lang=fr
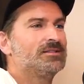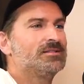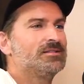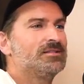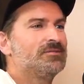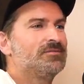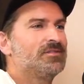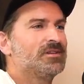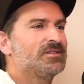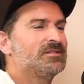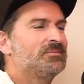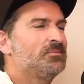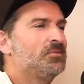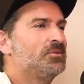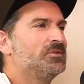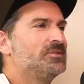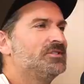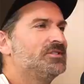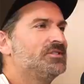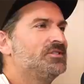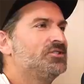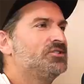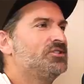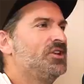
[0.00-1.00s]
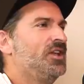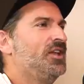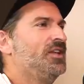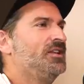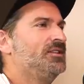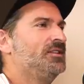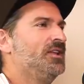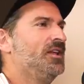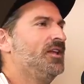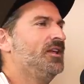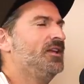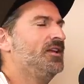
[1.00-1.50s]
Tu sais, fait que c'est pas si
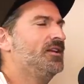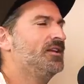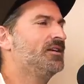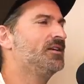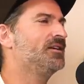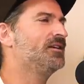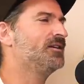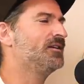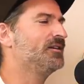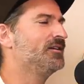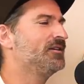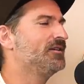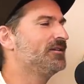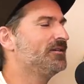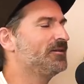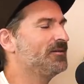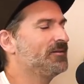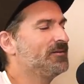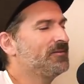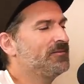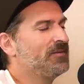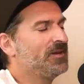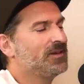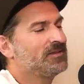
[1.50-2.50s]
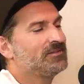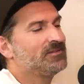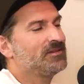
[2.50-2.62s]
gênant. Mm-hmm. Fait